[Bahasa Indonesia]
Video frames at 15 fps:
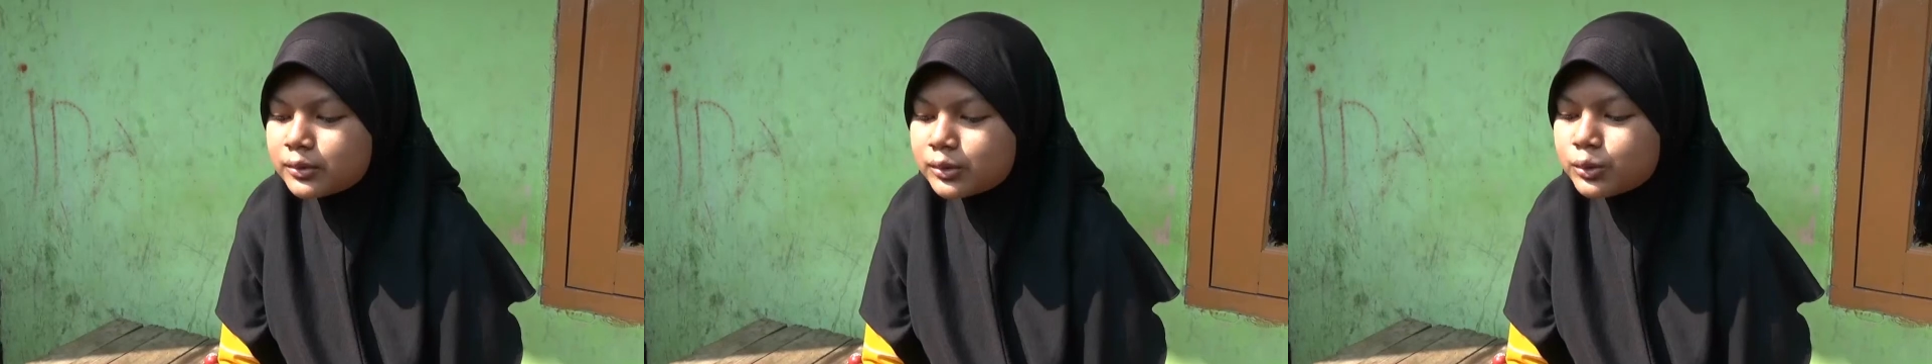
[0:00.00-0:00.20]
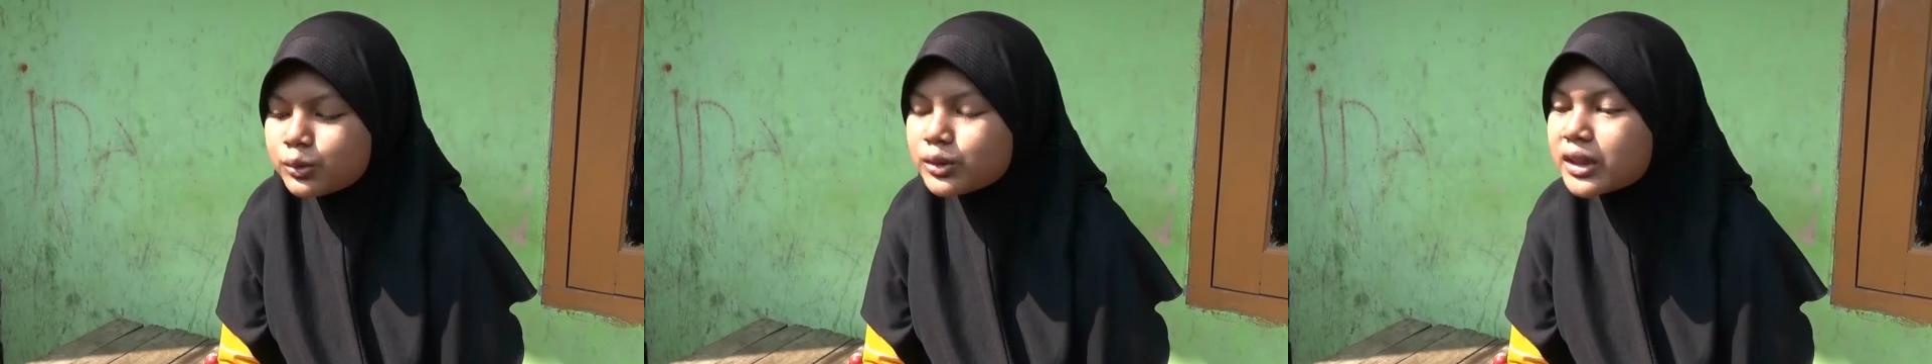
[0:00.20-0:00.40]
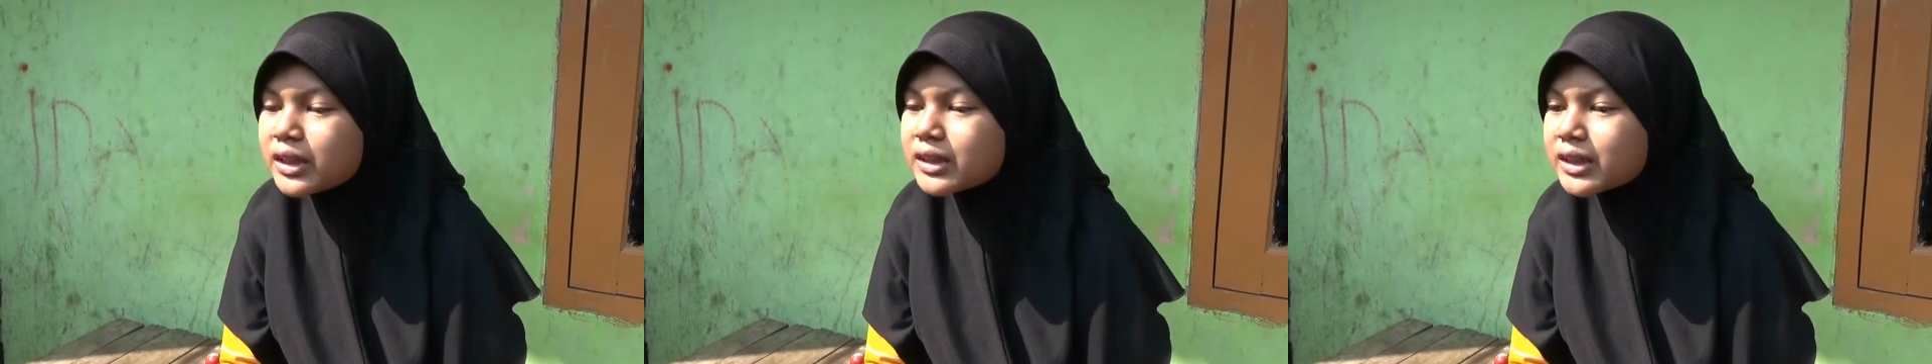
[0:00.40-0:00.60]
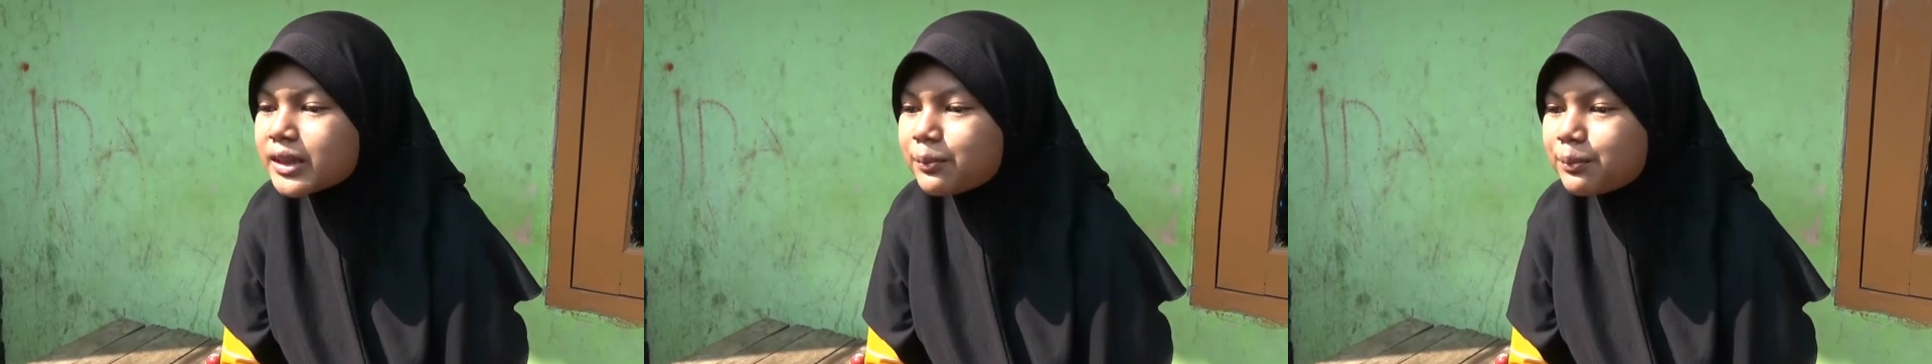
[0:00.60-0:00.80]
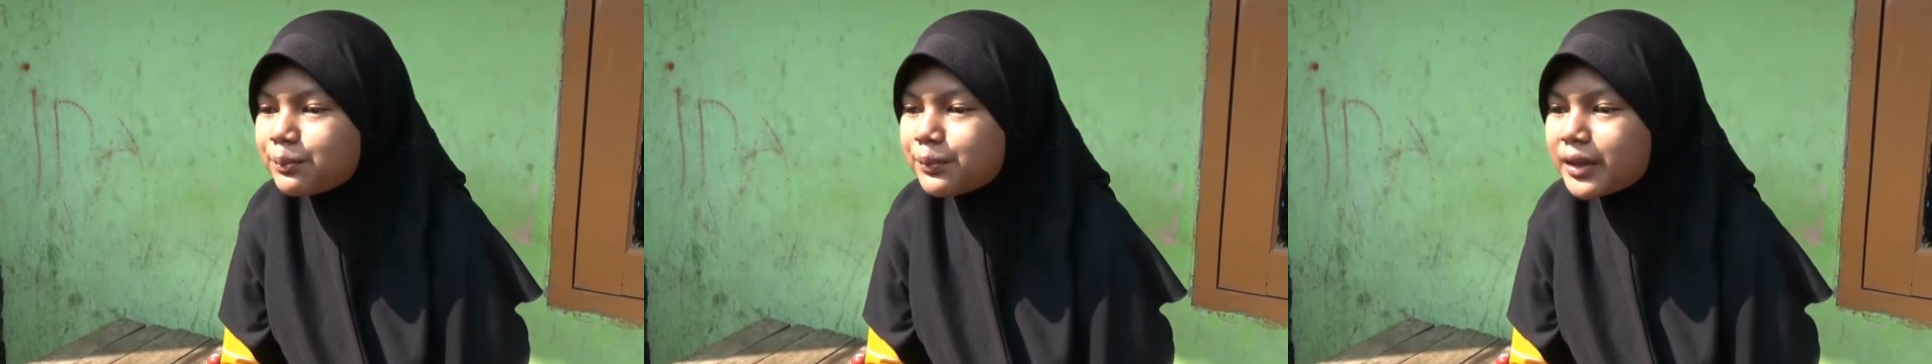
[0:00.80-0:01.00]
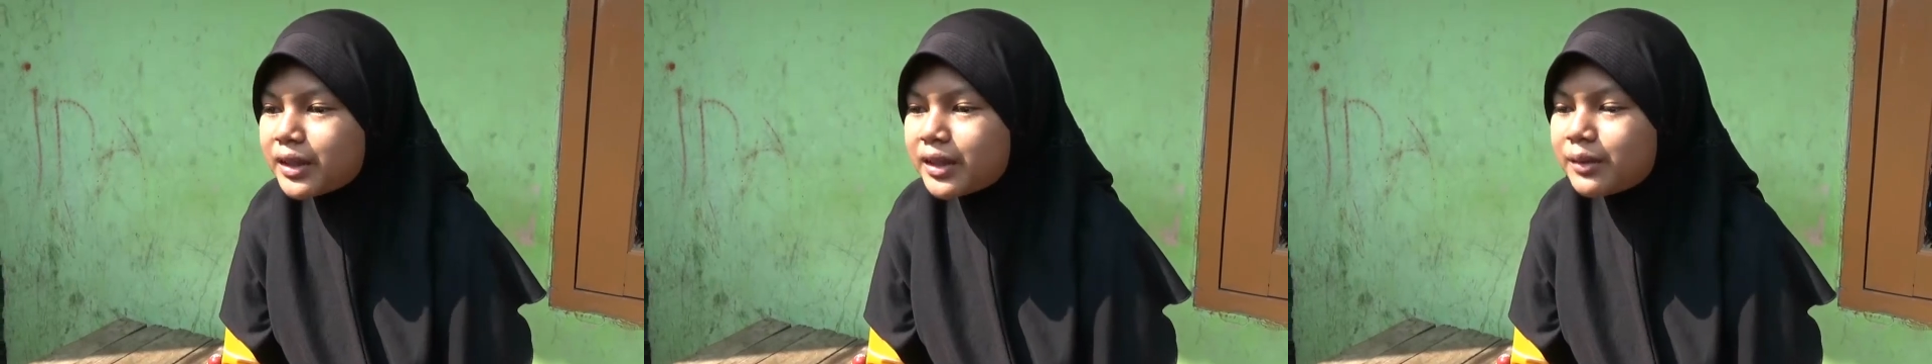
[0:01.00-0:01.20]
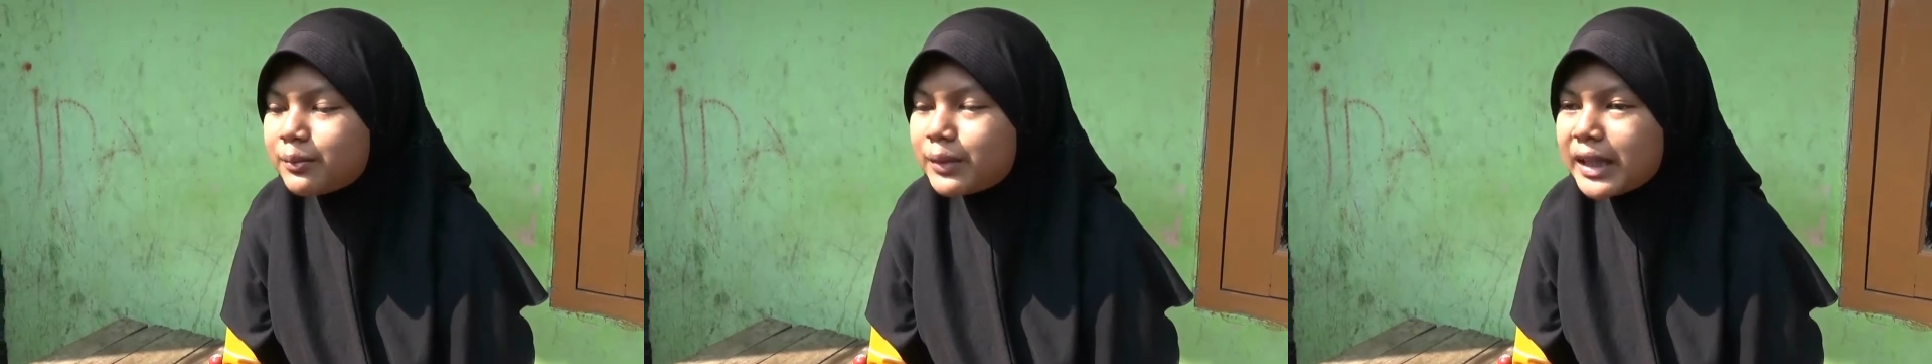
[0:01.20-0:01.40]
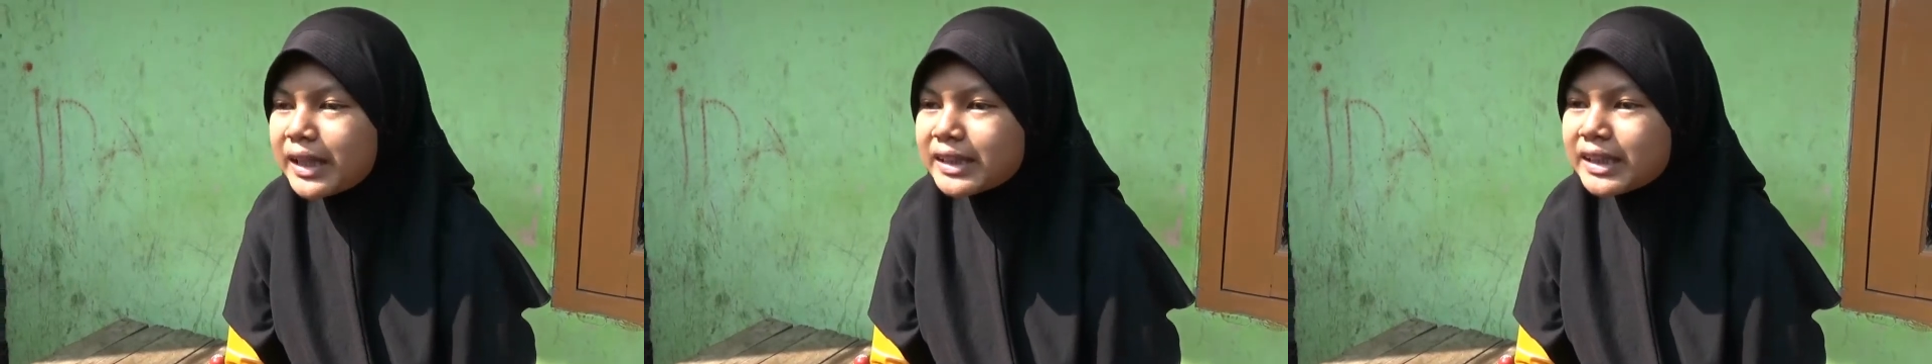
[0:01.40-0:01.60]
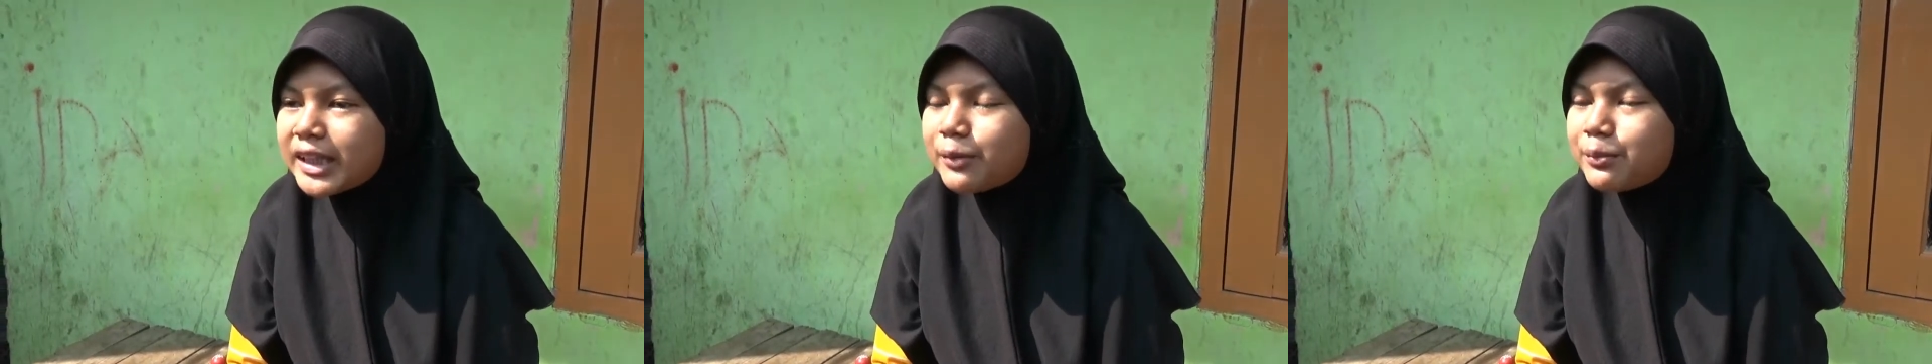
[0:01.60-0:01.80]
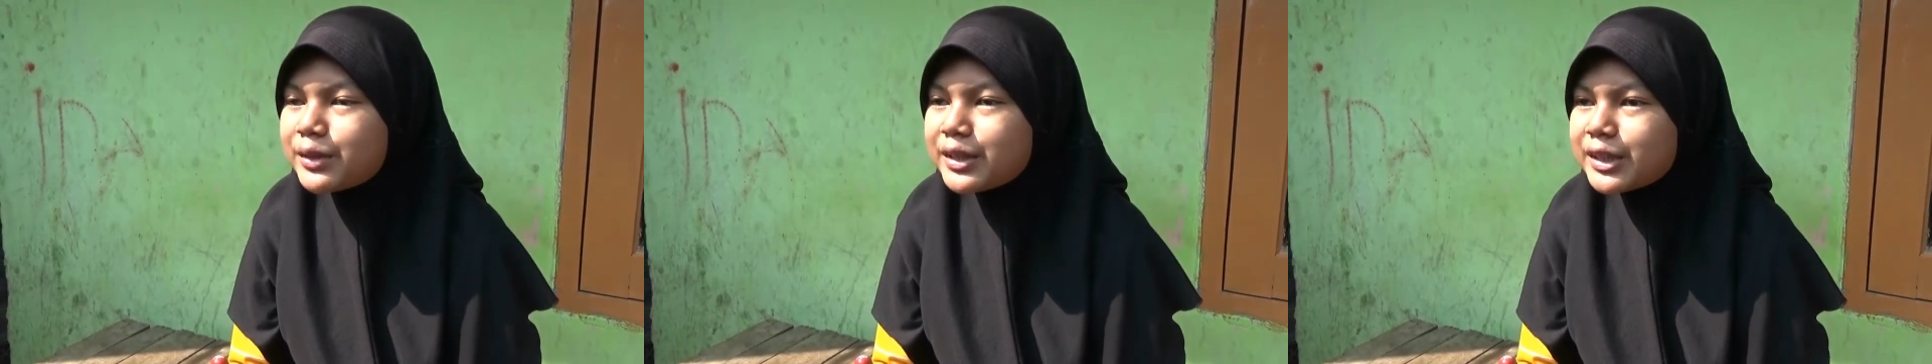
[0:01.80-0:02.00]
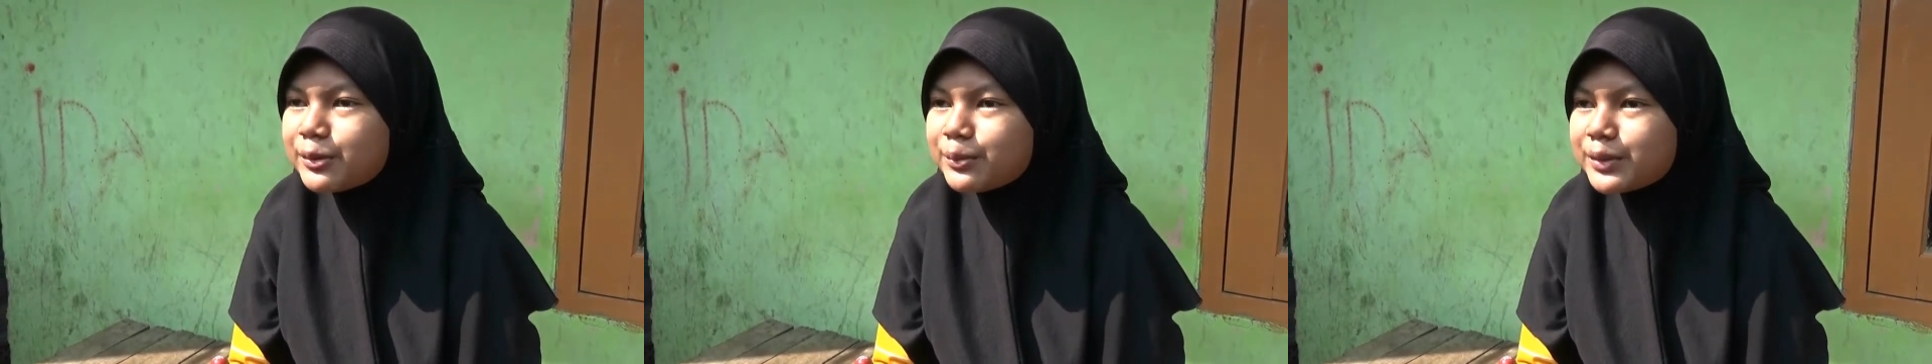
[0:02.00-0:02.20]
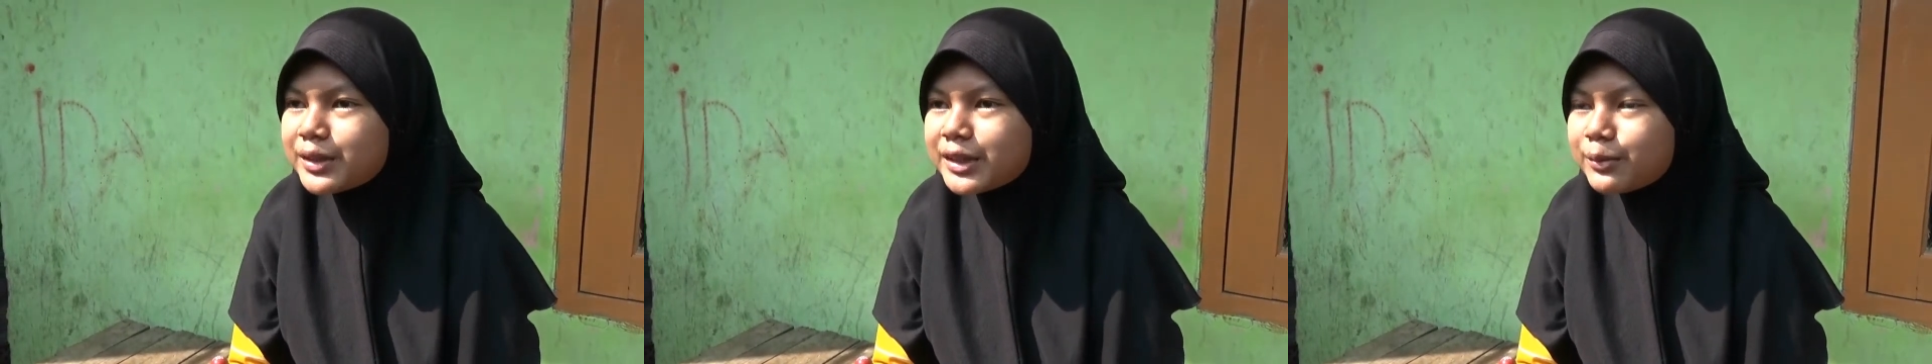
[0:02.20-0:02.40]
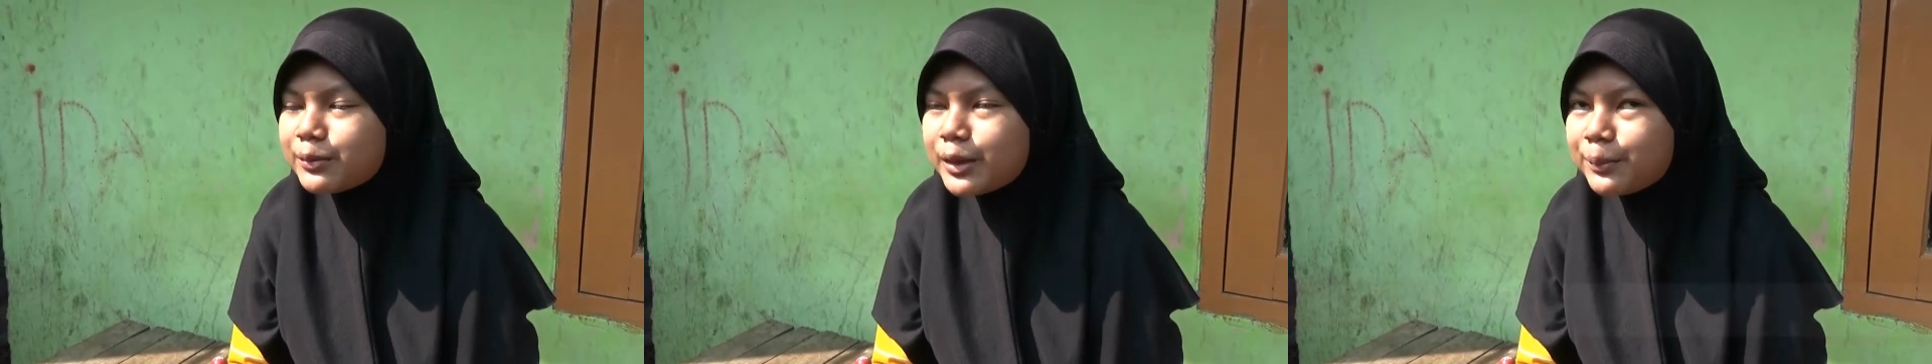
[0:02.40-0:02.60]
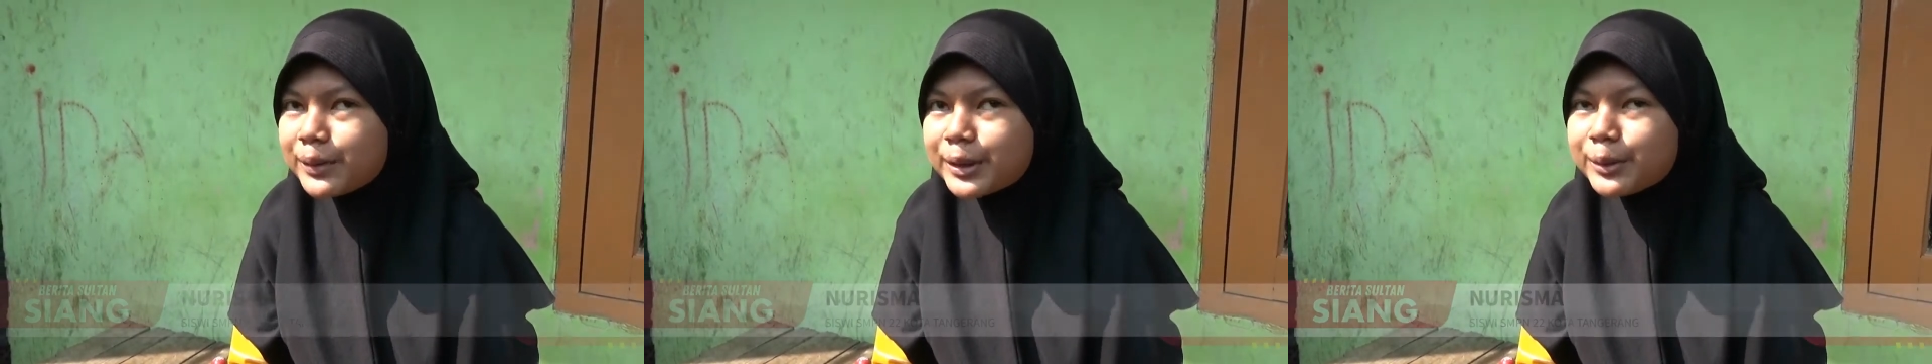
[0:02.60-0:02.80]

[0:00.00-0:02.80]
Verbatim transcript: Susah sih, eh, belajarnya minjem-minjem HP